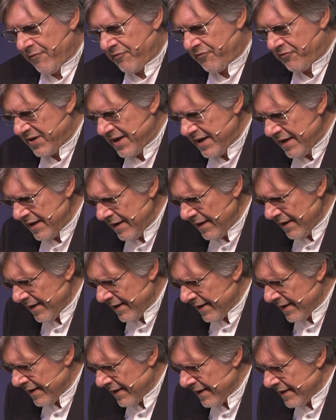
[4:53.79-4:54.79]

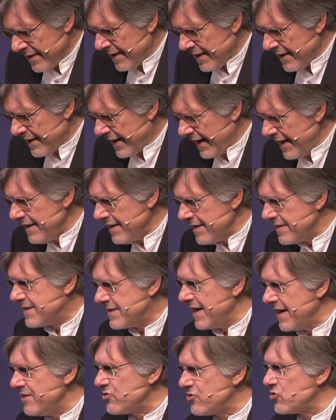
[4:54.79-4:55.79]
Wie redet
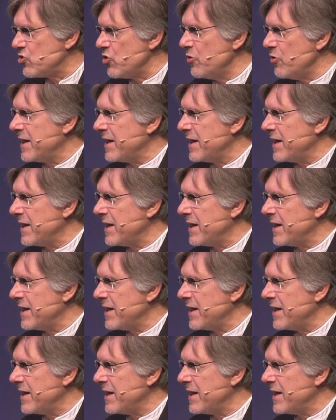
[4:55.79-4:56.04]
Jesus